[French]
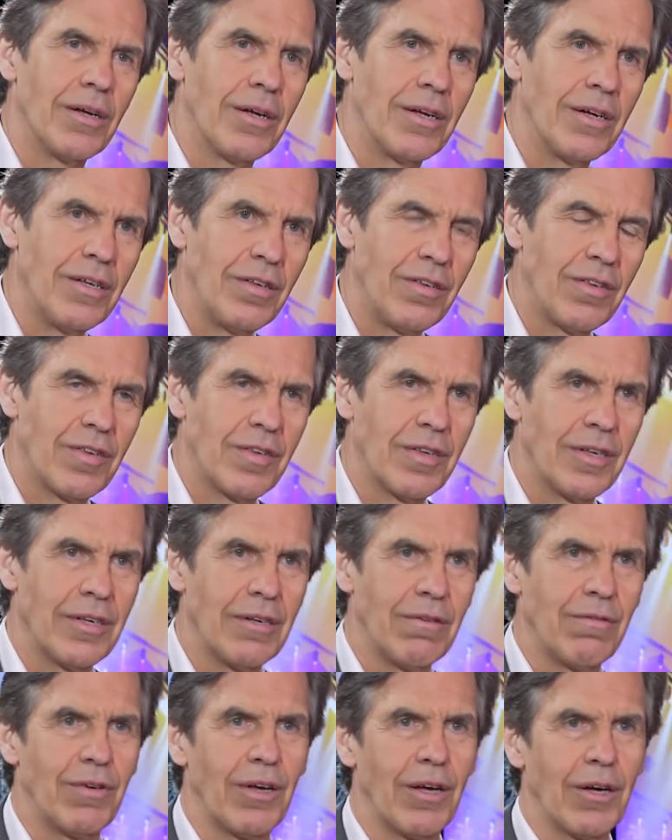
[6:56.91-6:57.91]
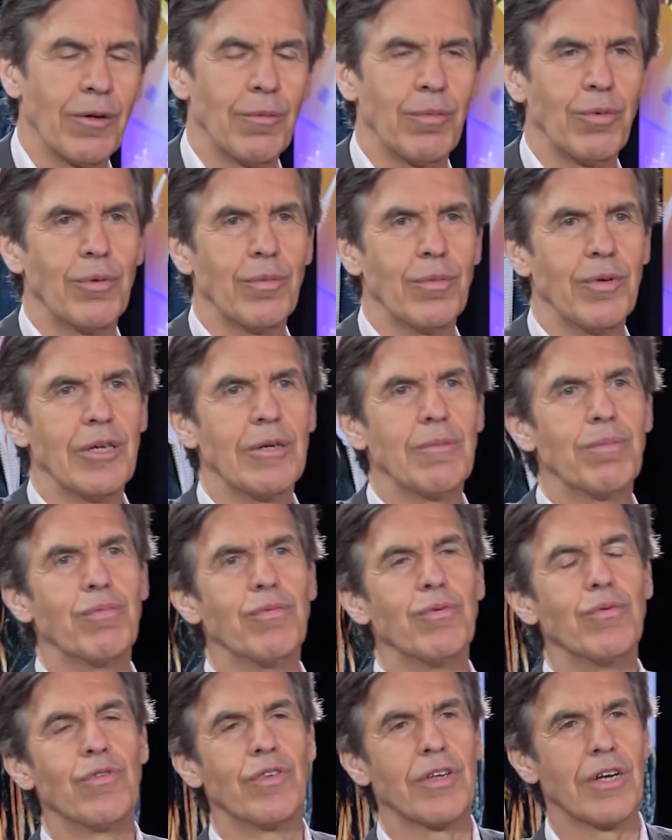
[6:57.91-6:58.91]
glisser vers un public
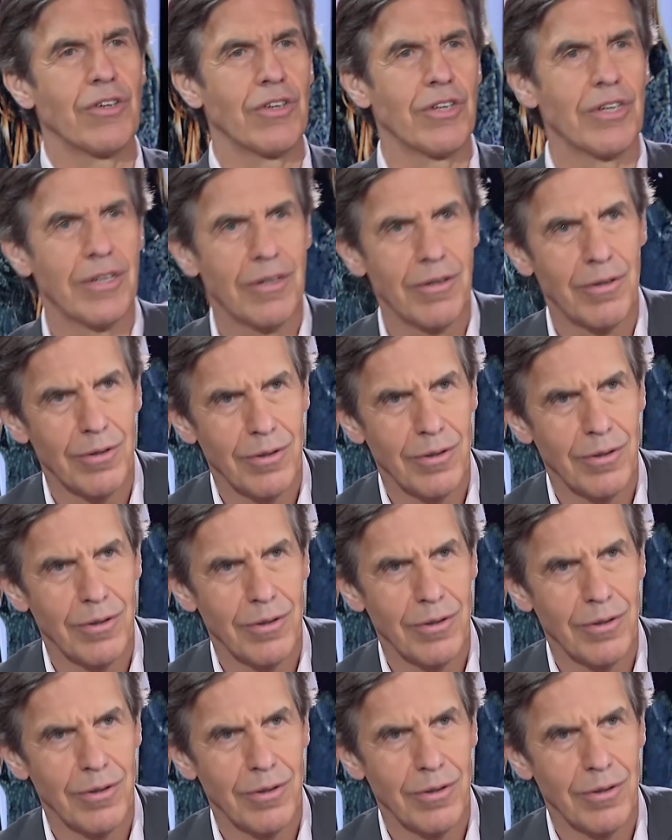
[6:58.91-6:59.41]
plus âgé